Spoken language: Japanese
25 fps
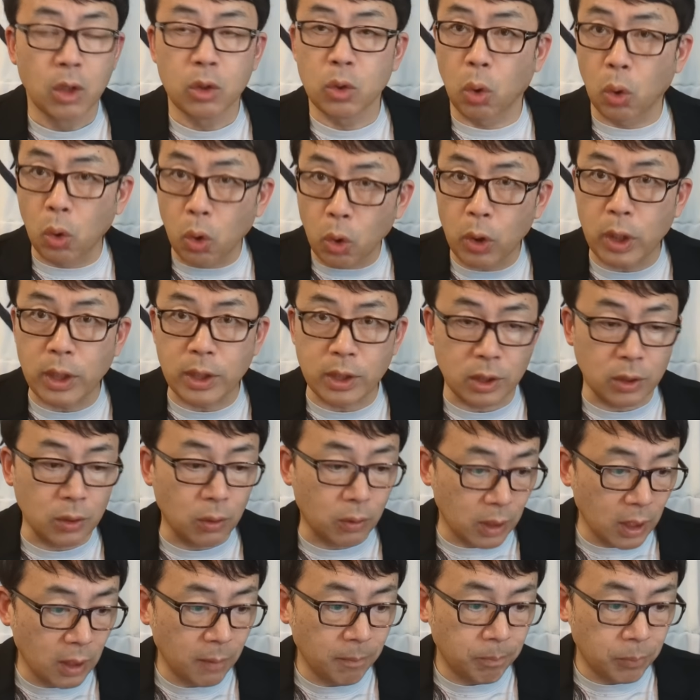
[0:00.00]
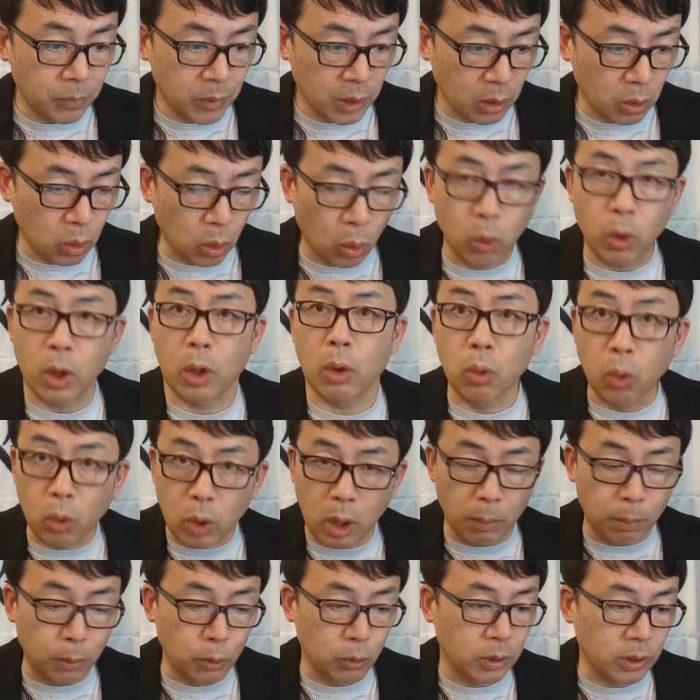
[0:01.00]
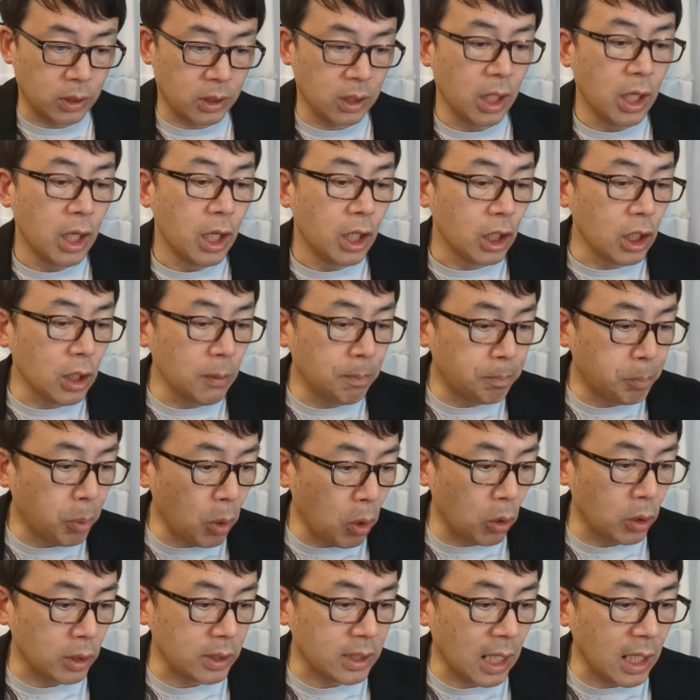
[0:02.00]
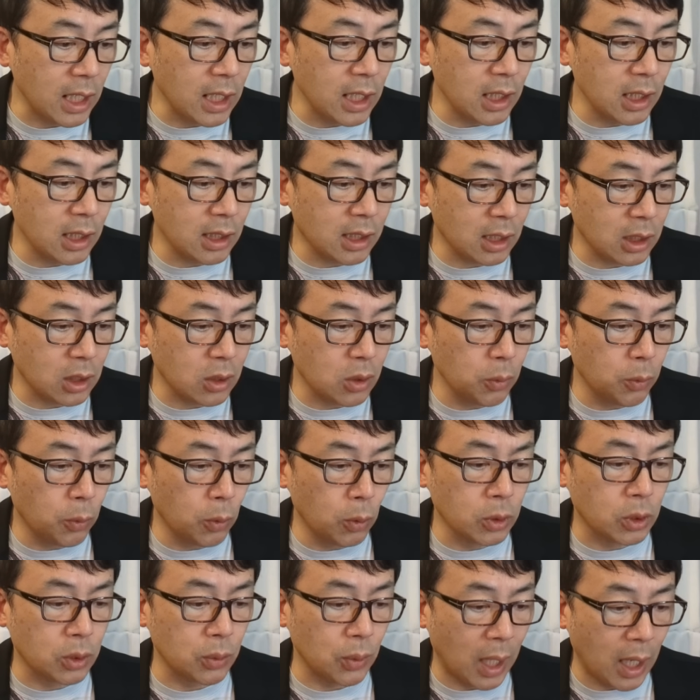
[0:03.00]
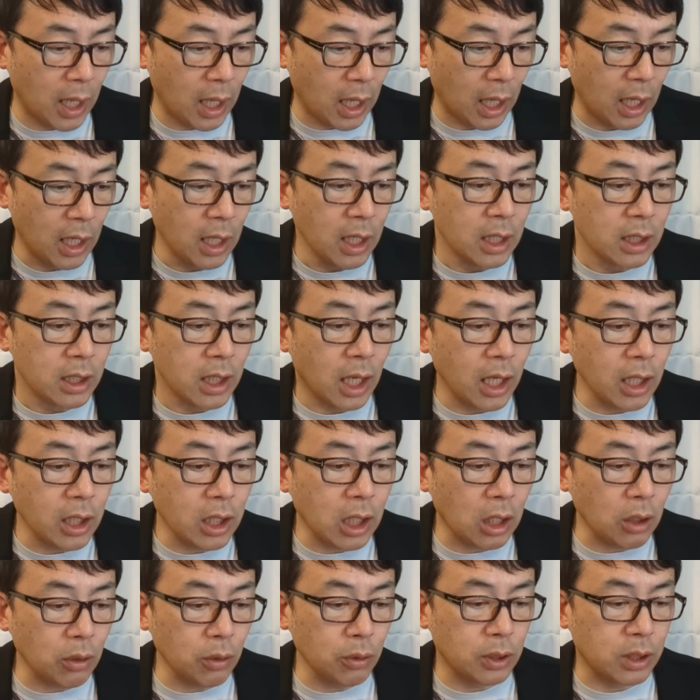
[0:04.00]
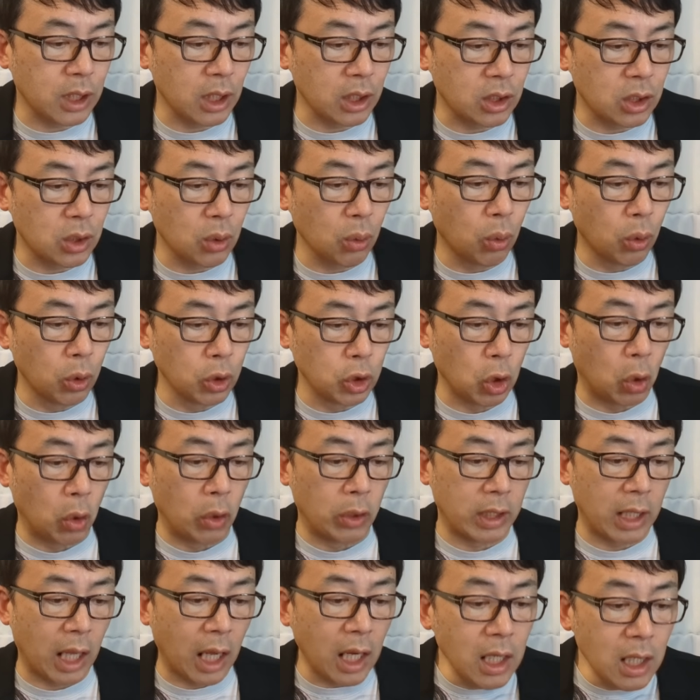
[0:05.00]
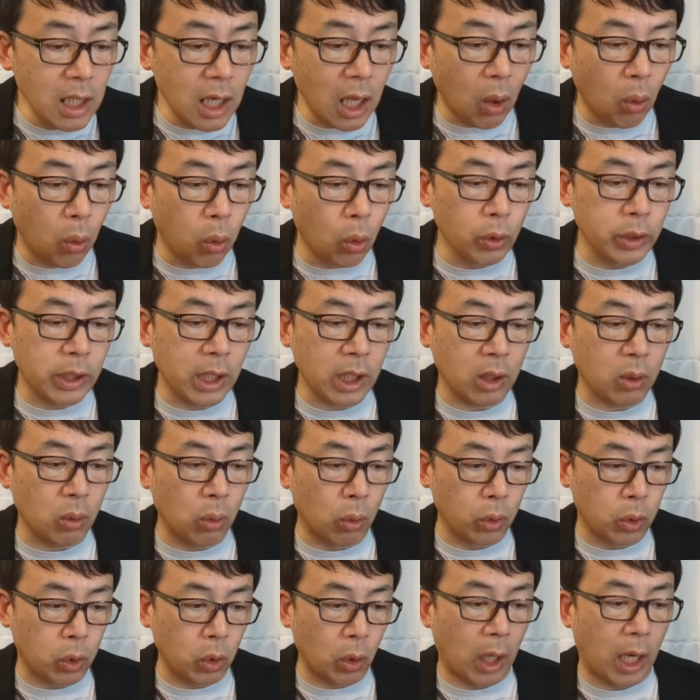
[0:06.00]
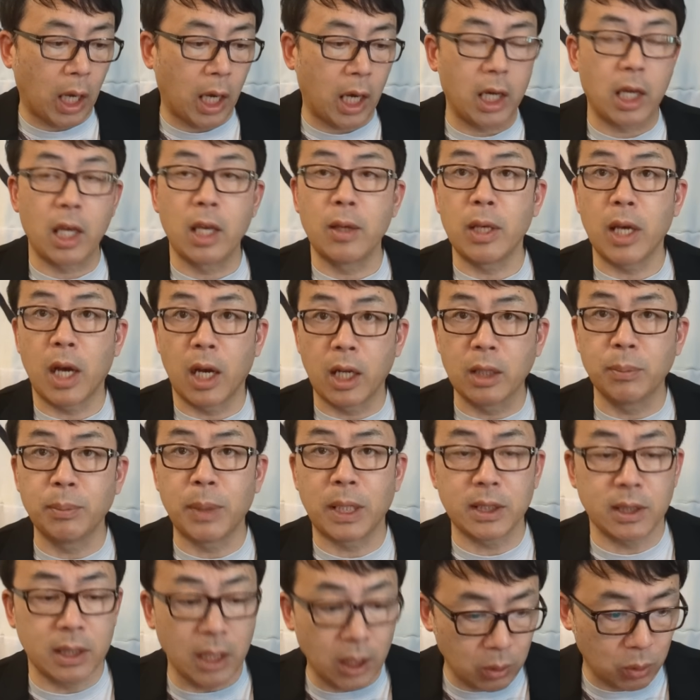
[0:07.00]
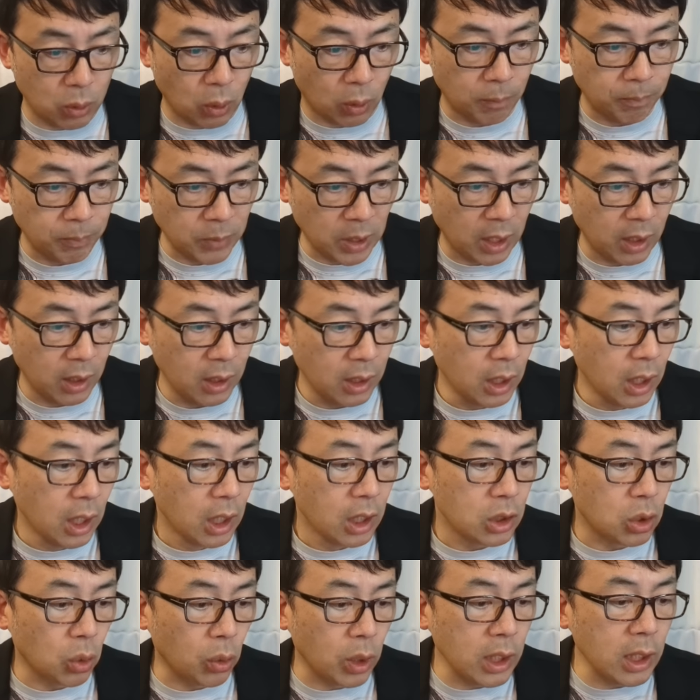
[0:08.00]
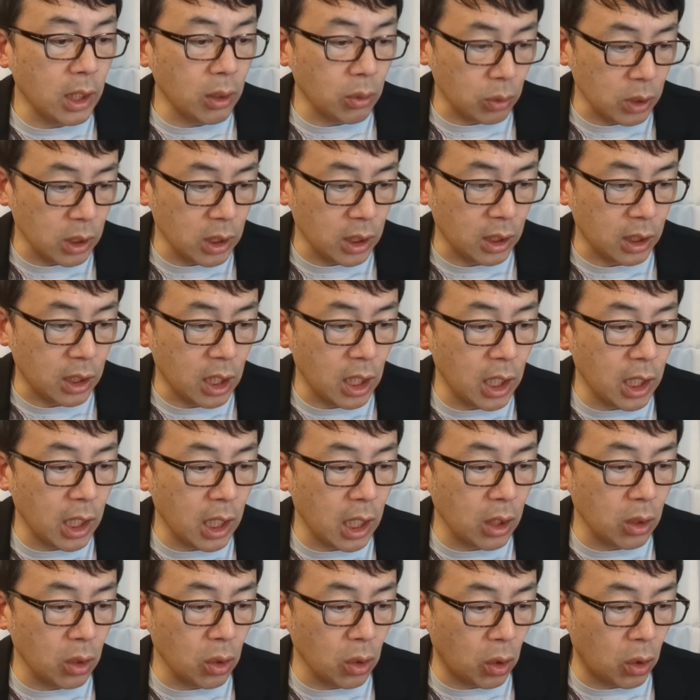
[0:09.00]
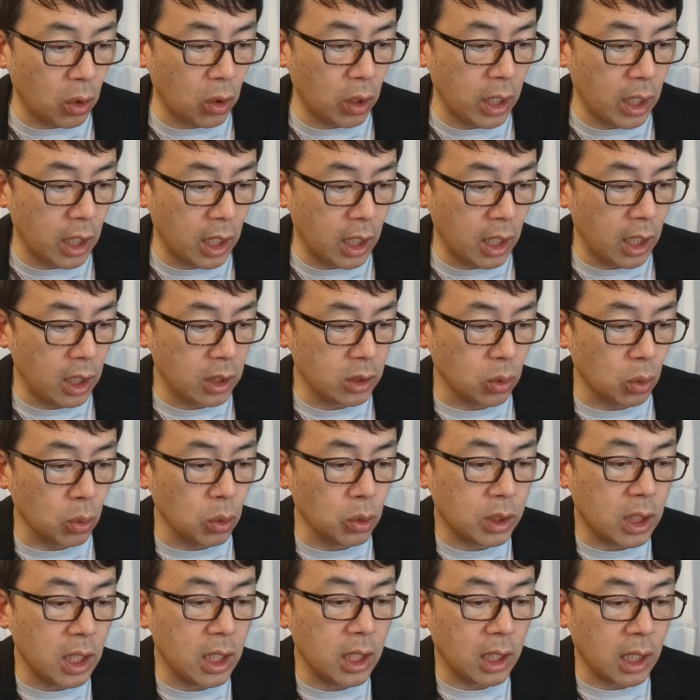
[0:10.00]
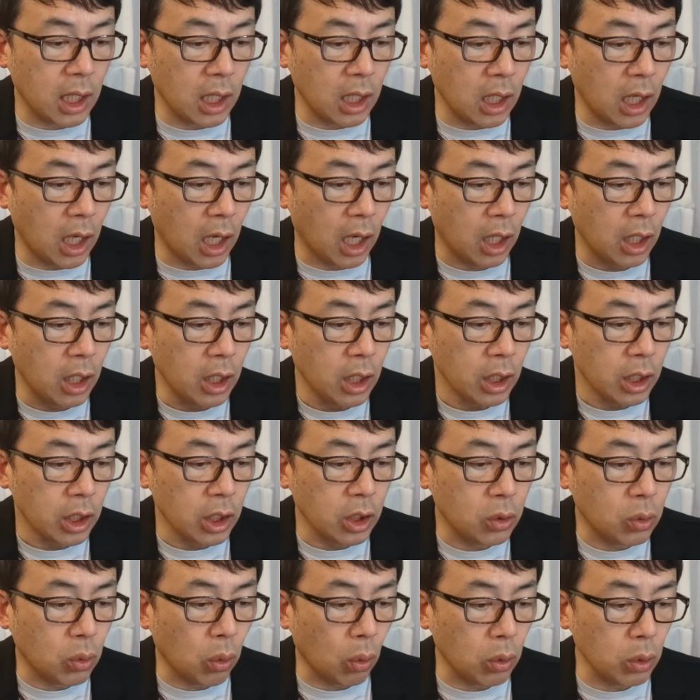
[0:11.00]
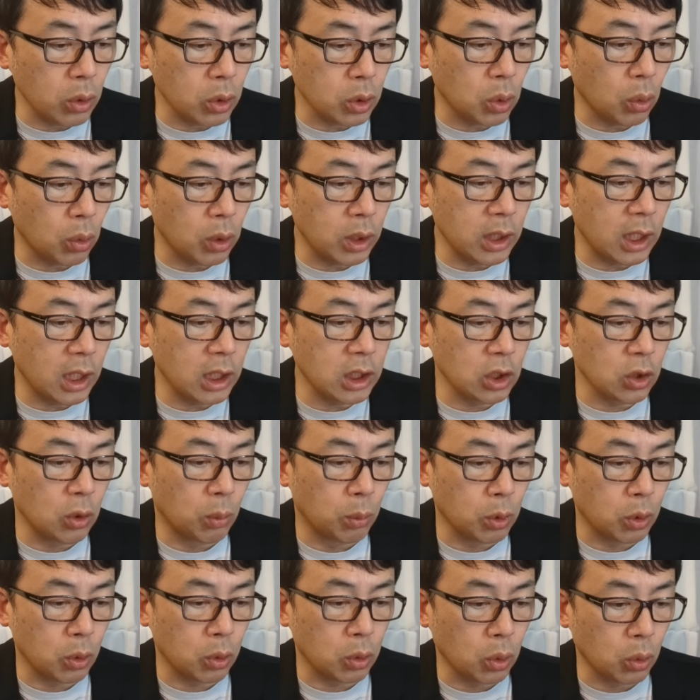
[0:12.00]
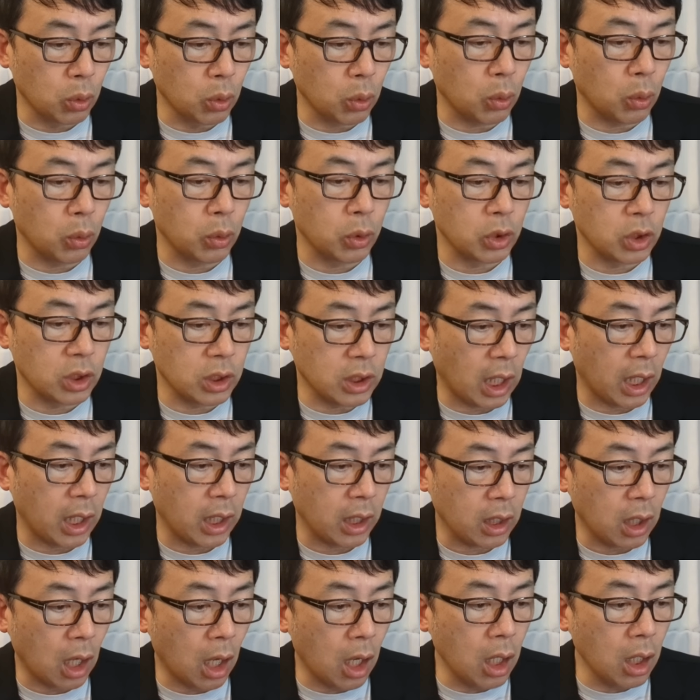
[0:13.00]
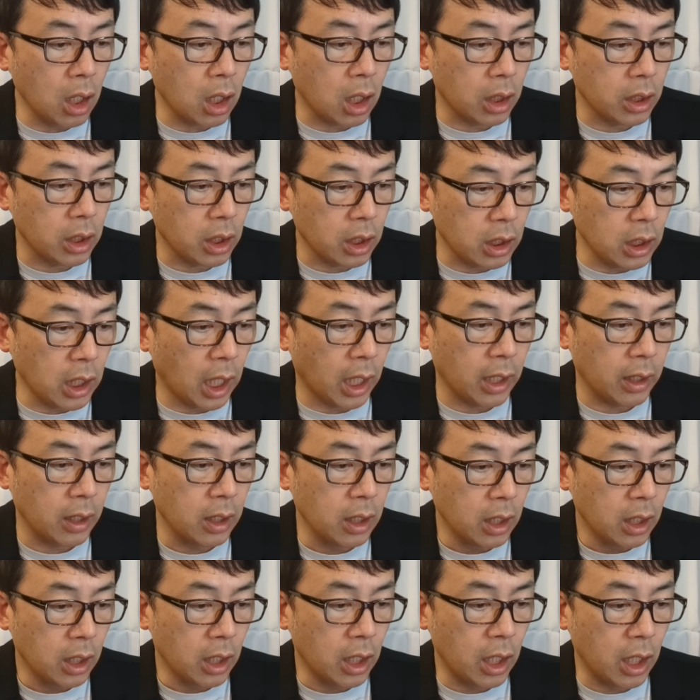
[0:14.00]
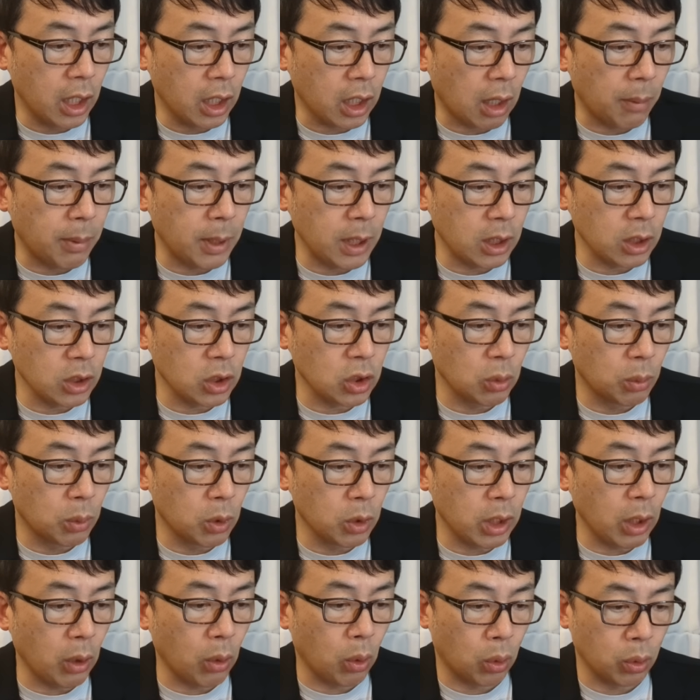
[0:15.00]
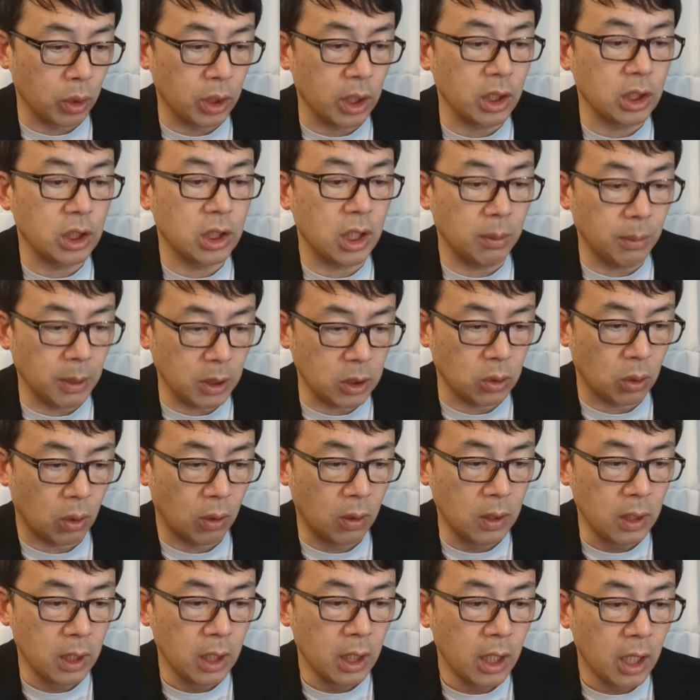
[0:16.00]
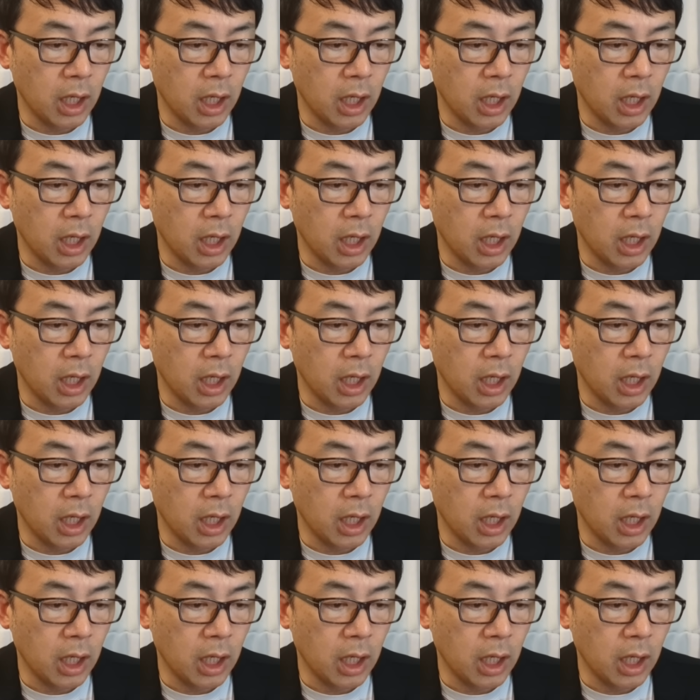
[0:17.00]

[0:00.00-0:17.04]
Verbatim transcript: ところがですよね。ところが、ここからポイントです。一方、再エネタスクフォースは、内閣府設置法上、何ら法的根拠がありませんと。ね。それなのに、提言の、その提言が、一国の総理大臣のもとに届くこと自体、看過できない、ガバナンスの問題を露呈していますと。